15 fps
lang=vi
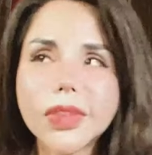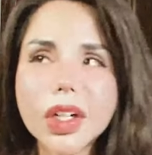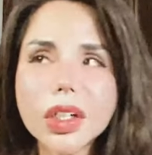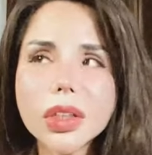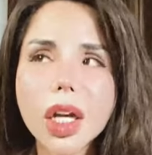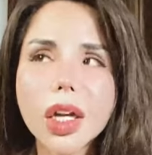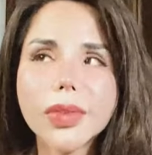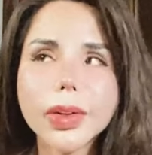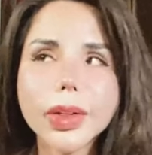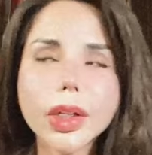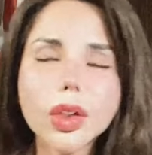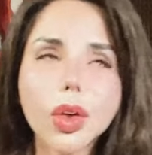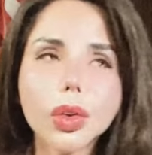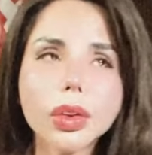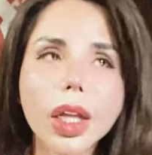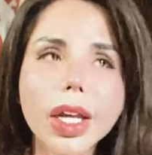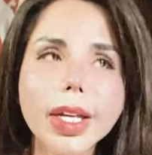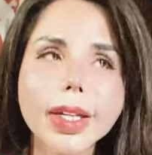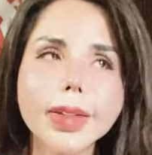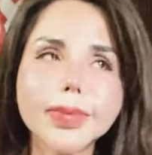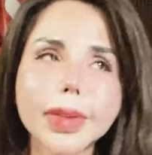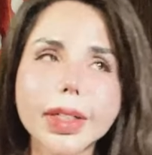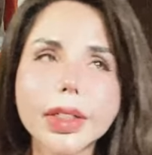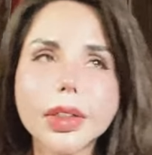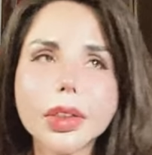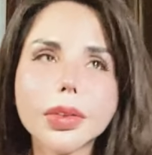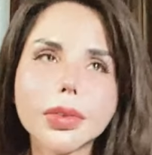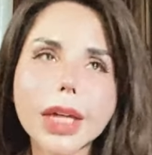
vấn thân vào những cuộc thi mình được